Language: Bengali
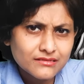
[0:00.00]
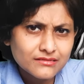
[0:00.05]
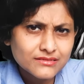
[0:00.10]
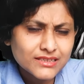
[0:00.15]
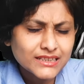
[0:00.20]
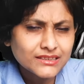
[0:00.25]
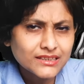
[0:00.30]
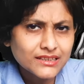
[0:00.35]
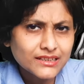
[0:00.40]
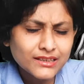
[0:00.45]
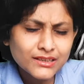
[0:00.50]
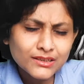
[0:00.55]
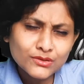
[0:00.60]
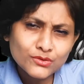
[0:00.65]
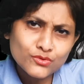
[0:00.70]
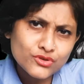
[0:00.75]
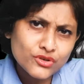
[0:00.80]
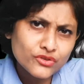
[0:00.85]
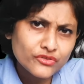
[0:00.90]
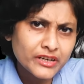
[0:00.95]
যাতে
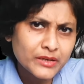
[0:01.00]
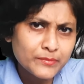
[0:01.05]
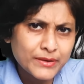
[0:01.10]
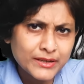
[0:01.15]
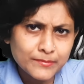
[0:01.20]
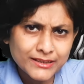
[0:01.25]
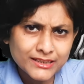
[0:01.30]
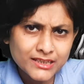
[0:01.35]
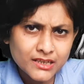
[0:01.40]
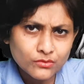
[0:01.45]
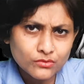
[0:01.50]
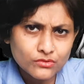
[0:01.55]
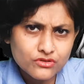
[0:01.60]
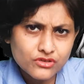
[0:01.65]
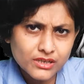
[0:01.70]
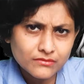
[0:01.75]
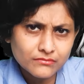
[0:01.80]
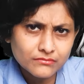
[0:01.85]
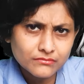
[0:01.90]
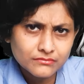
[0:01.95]
দুজনেরই পেট ব্যথা করছে
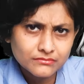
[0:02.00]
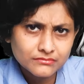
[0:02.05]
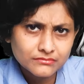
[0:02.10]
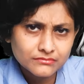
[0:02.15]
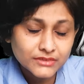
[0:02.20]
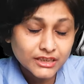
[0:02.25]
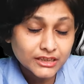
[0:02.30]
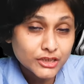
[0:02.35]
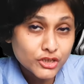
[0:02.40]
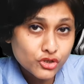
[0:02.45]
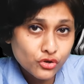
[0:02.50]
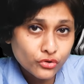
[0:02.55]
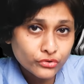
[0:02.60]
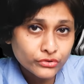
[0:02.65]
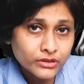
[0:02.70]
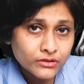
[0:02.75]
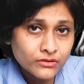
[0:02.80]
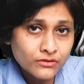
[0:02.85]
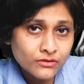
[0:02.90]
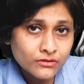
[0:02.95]
তাদের
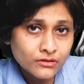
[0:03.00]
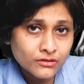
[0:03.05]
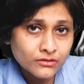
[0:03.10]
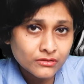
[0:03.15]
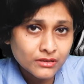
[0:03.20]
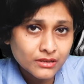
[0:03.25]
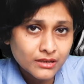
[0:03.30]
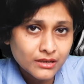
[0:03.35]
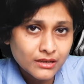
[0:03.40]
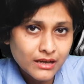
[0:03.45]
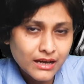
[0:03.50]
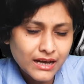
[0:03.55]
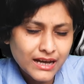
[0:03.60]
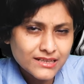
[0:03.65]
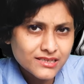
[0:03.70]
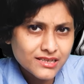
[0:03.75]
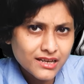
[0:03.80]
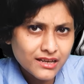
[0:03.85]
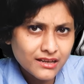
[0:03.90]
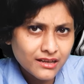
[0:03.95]
সন্দেহ হলো
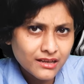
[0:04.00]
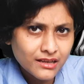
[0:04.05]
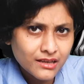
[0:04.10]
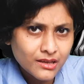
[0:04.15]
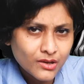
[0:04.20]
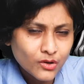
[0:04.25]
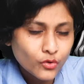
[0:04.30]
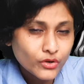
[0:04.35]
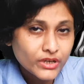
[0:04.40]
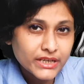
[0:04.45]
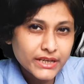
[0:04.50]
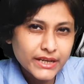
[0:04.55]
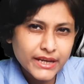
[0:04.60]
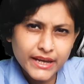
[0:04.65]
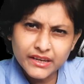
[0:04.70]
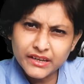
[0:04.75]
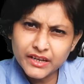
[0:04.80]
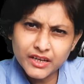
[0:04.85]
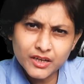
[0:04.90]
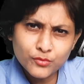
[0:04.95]
আচ্ছা ওই
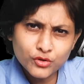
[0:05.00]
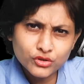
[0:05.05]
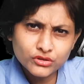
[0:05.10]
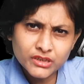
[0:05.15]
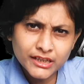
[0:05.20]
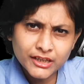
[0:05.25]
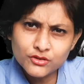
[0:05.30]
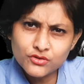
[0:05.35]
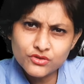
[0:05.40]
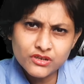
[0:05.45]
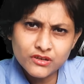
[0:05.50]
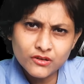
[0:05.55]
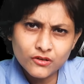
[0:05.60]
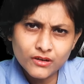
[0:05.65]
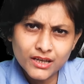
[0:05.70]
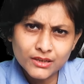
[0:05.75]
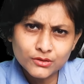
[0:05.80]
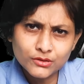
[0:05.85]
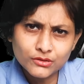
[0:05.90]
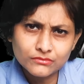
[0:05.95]
কেকের মধ্যে কিছু ছিল
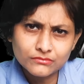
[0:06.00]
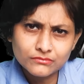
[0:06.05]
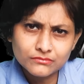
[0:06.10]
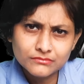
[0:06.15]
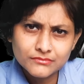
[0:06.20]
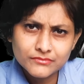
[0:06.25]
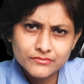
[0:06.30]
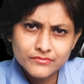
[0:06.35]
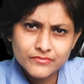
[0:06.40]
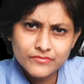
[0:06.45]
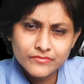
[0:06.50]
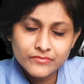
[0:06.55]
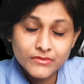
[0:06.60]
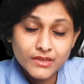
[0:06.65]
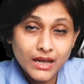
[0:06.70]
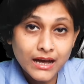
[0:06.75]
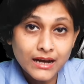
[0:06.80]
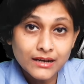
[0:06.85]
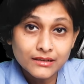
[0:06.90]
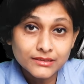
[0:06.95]
না তো
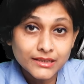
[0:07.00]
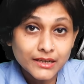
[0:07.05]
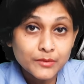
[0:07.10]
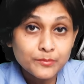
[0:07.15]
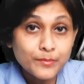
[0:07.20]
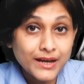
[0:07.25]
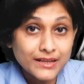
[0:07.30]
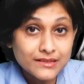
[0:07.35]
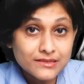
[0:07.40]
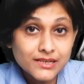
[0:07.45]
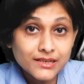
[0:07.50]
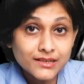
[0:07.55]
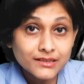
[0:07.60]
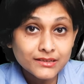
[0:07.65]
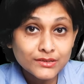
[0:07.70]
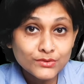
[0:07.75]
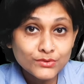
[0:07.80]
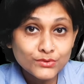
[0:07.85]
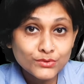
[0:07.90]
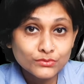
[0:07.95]
আর তার বাচ্চারা
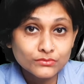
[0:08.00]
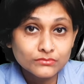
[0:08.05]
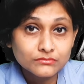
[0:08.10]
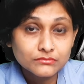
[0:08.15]
কিন্তু